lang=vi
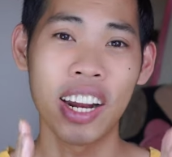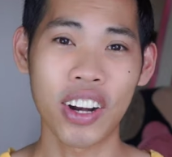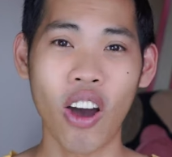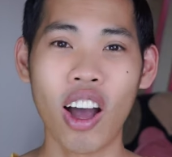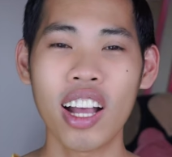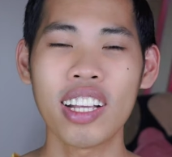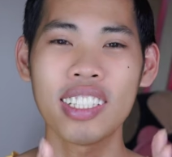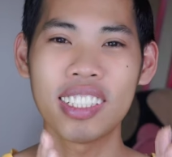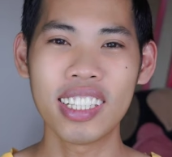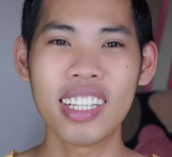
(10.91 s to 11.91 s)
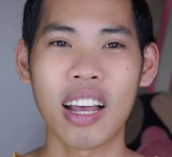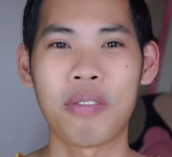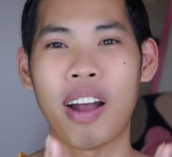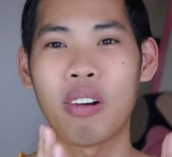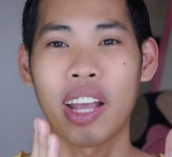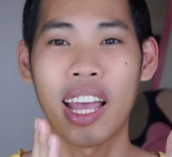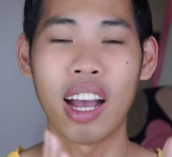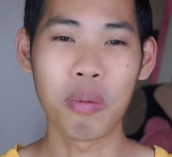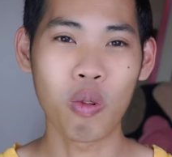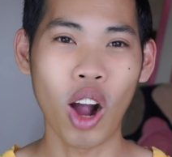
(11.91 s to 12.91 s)
Đó chính là vào ngày
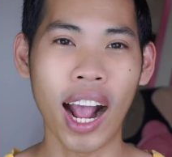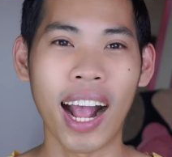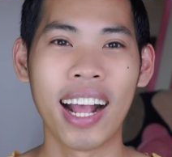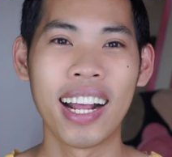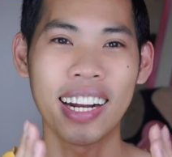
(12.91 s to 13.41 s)
hôm qua